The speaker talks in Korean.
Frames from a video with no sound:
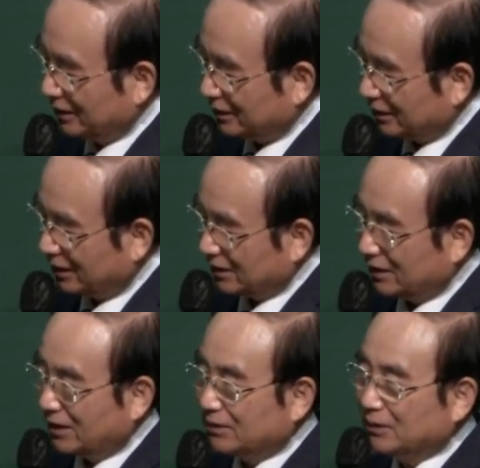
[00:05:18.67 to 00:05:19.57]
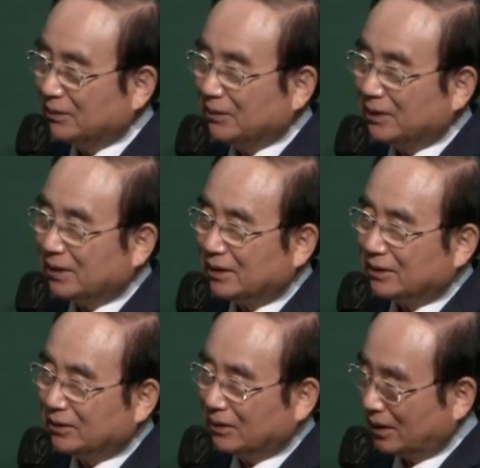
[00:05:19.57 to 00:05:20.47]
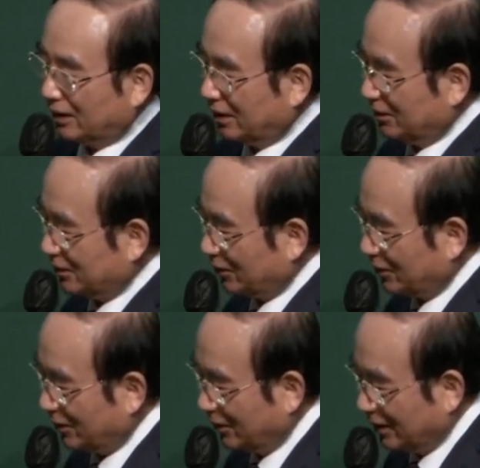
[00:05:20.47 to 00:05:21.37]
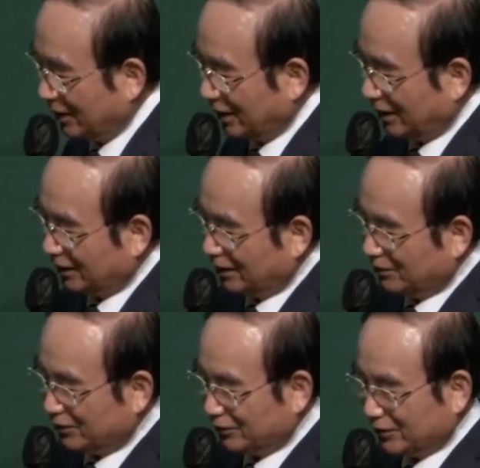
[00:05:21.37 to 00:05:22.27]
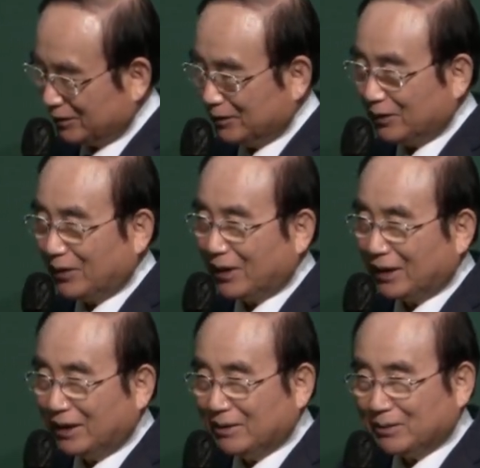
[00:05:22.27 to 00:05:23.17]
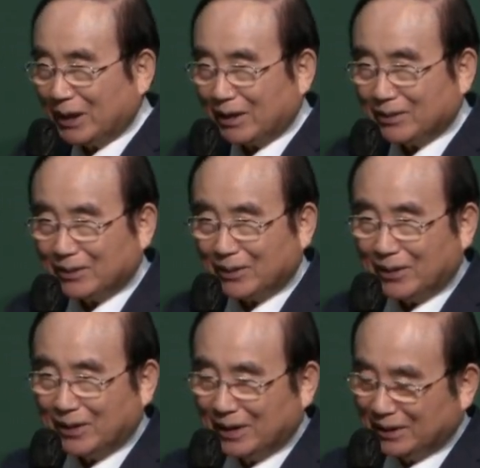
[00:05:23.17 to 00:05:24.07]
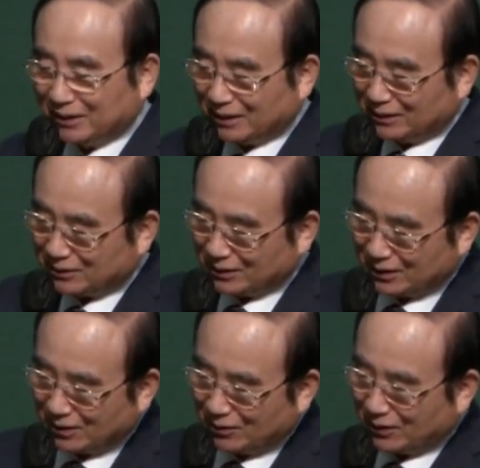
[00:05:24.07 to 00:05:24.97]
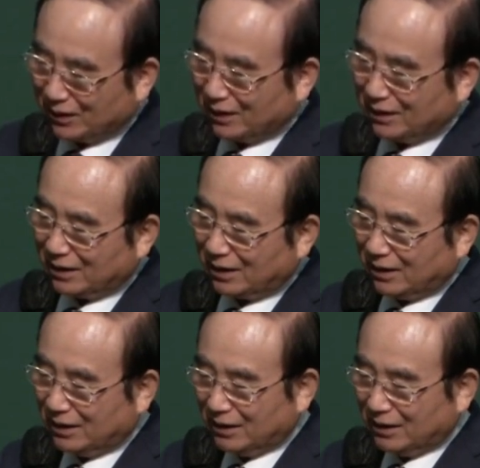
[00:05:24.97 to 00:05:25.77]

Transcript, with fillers: 신앙생활이 힘듭니다. 우리는 하나님 좋고 하나님 중심으로 하나님 바라보고 계속 이렇게 올인해야